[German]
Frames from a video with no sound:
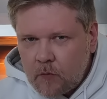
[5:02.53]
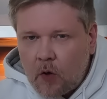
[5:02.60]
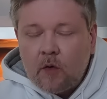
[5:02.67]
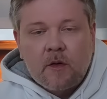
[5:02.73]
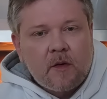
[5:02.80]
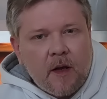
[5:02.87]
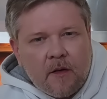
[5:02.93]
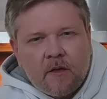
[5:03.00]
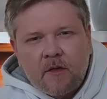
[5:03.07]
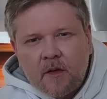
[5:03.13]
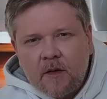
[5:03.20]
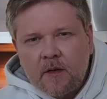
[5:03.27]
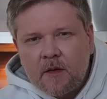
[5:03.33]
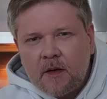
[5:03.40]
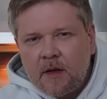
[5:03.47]
Und das
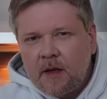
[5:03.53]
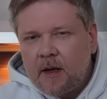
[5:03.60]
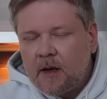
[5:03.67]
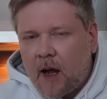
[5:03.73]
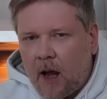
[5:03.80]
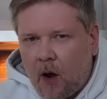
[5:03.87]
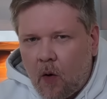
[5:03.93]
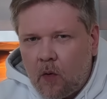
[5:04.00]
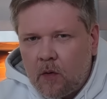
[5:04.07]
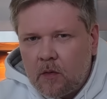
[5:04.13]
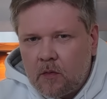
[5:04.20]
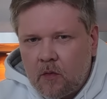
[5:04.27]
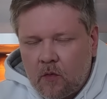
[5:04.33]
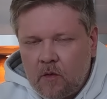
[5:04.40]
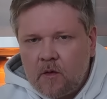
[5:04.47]
sind in den
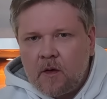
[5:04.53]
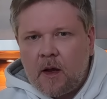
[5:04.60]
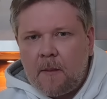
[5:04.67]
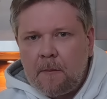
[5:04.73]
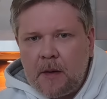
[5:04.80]
Augen unserer